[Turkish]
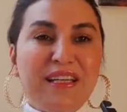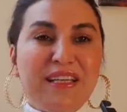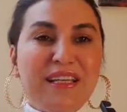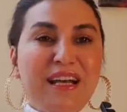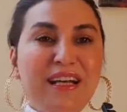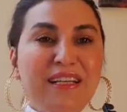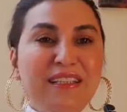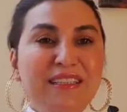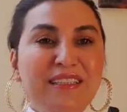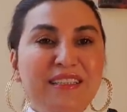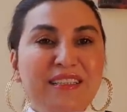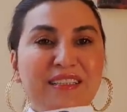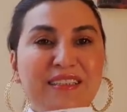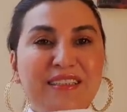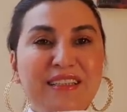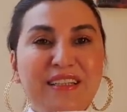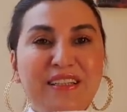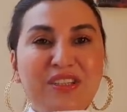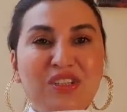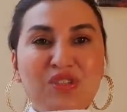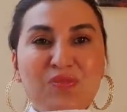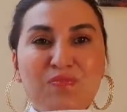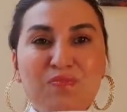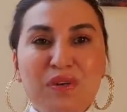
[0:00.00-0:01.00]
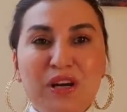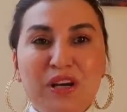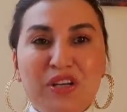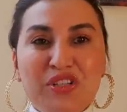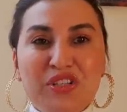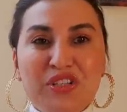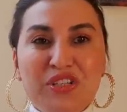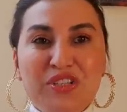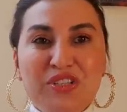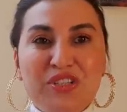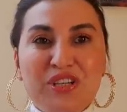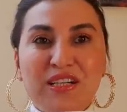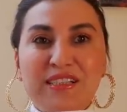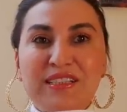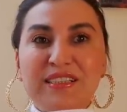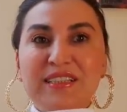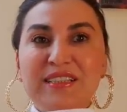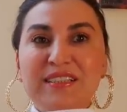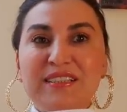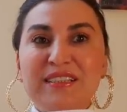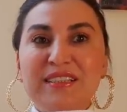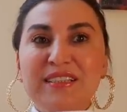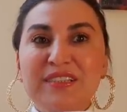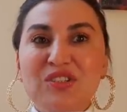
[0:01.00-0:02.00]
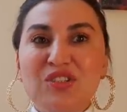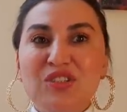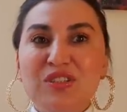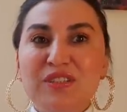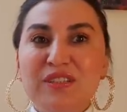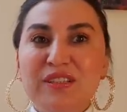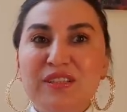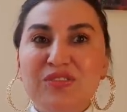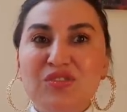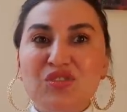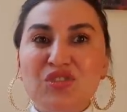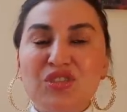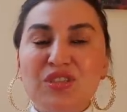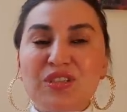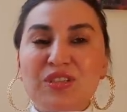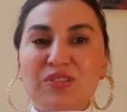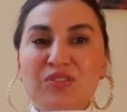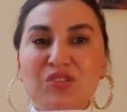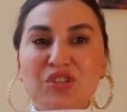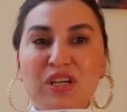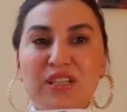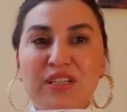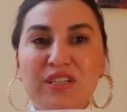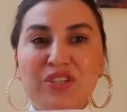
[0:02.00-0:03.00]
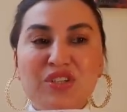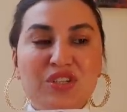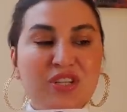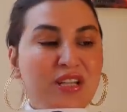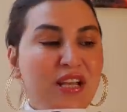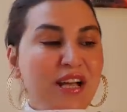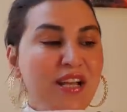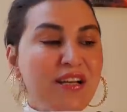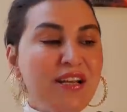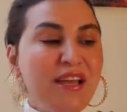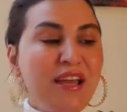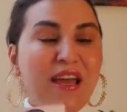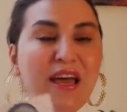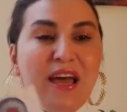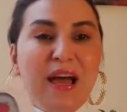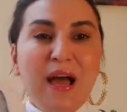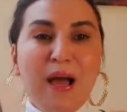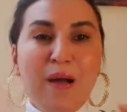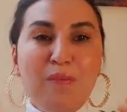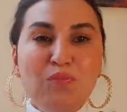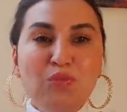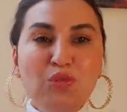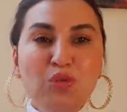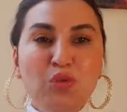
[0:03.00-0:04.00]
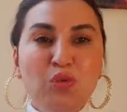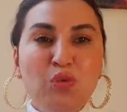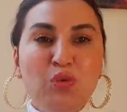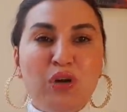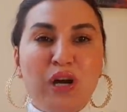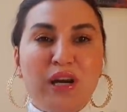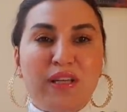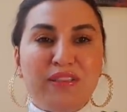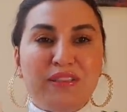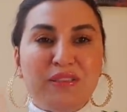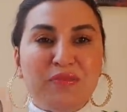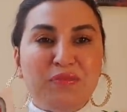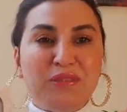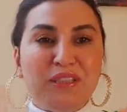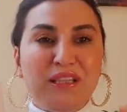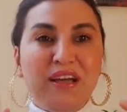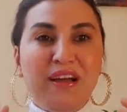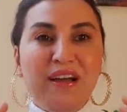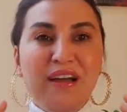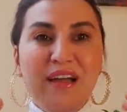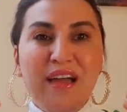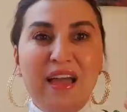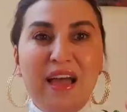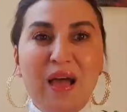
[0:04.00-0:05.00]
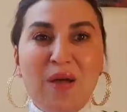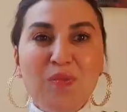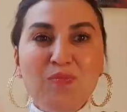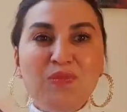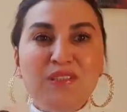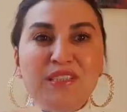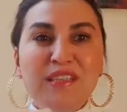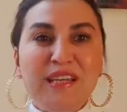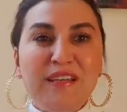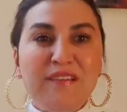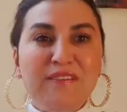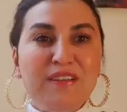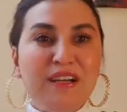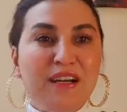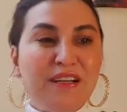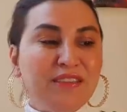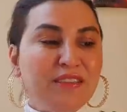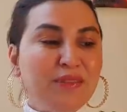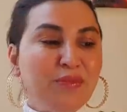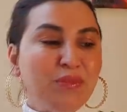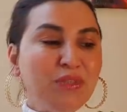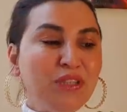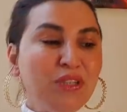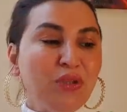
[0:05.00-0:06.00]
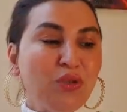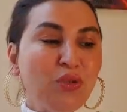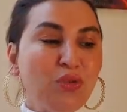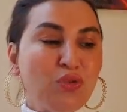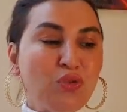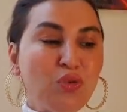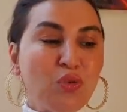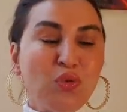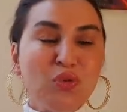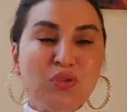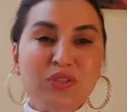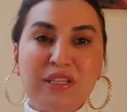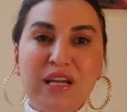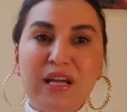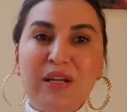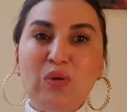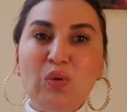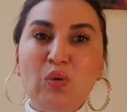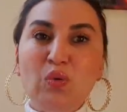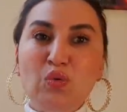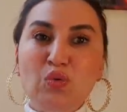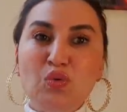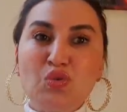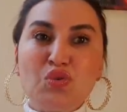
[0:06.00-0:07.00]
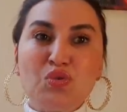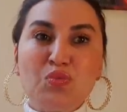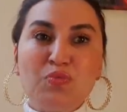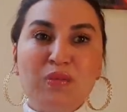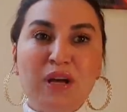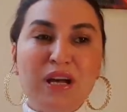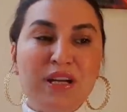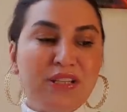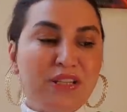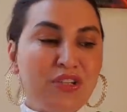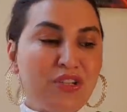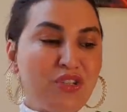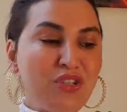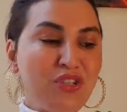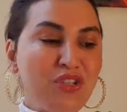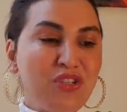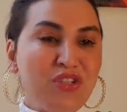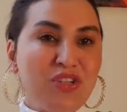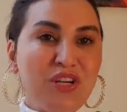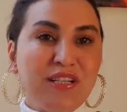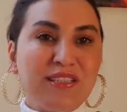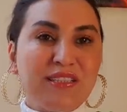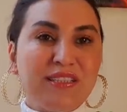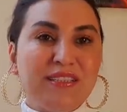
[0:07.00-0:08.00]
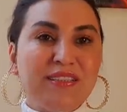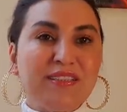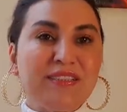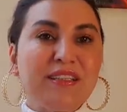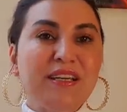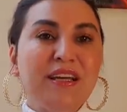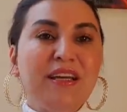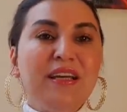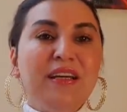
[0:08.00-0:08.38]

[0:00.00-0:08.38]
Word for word: Yani sizin için başlayacak, sizin için tanıştırılacak kişiler hem duygu anlamında hem sevgi anlamında çok güzel oluşumlar yaşayacaksınız